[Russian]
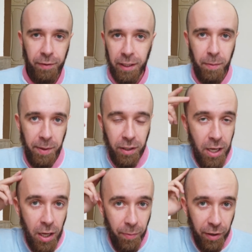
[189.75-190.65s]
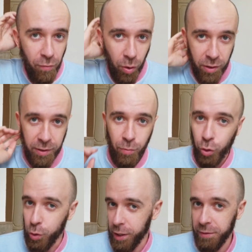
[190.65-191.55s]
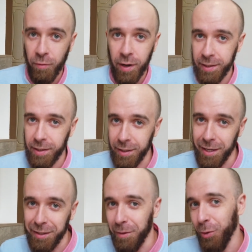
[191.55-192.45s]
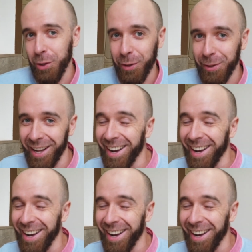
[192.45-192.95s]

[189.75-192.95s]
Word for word: и в этот момент мои волосы будут развиваться назад, и я буду делать это